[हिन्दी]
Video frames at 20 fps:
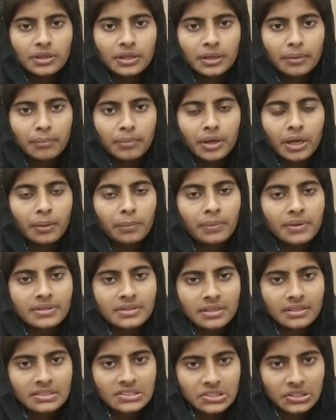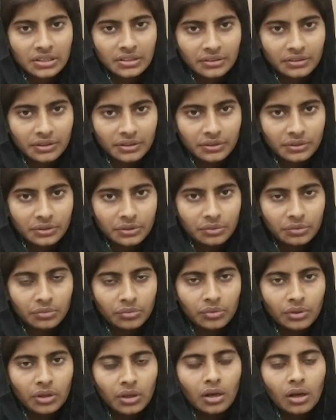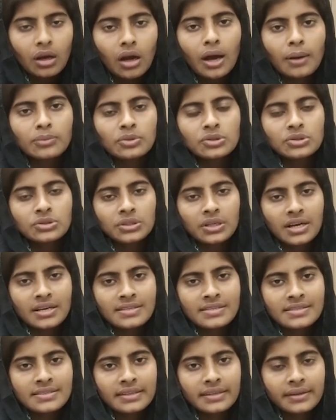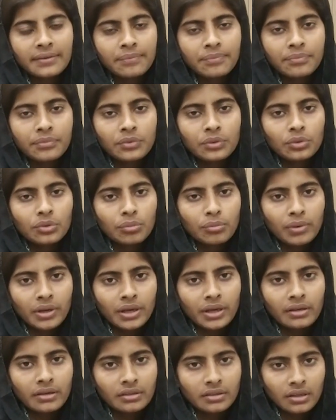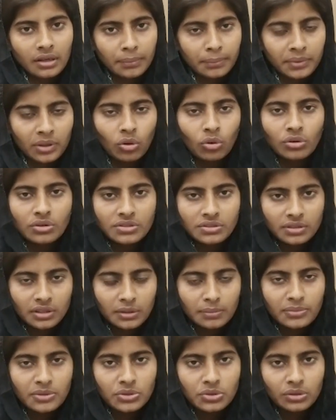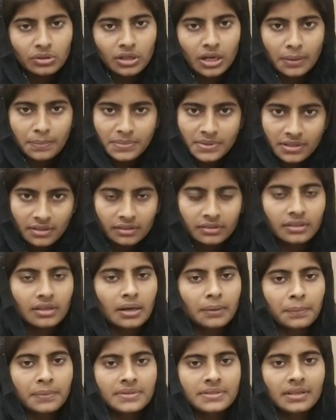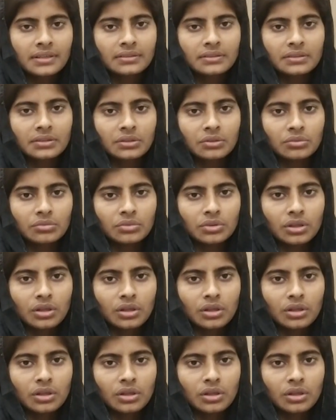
है मैं आपके साथ शेयर करती हूँ आप मुझे चांस दें तो मैं अपना ओरिजिनल म्यूज़िक आपसे आपके साथ करूँ